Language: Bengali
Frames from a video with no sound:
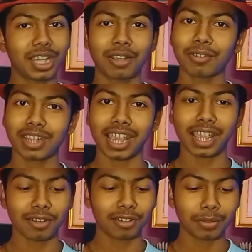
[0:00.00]
যে কোনো
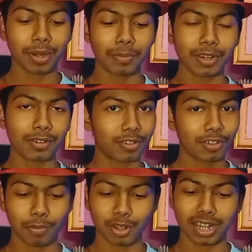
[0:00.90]
জায়গায় করতে পারবেন কোনো
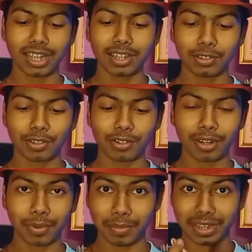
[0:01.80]
সমস্যা নেই তো
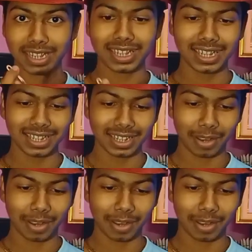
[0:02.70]
চলুন এবার ম্যাজিকটি